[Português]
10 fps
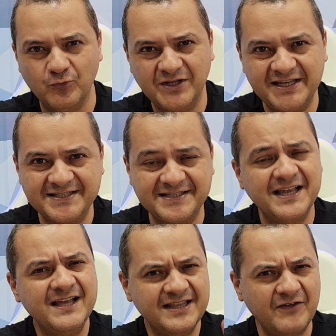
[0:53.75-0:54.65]
um desses.
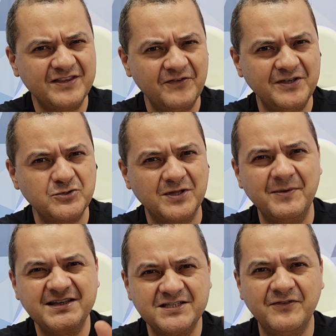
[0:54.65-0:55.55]
Deve ter vídeo
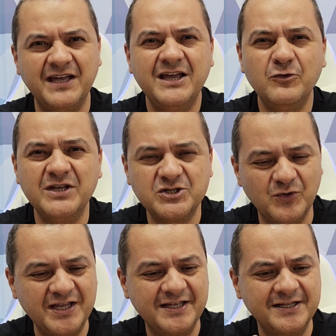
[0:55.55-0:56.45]
também, se tiver eu
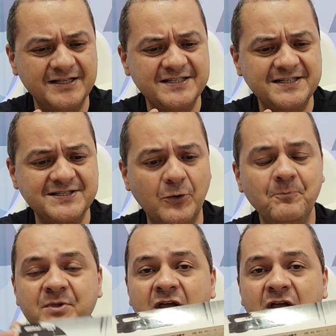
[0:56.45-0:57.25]
deixo o link na descrição.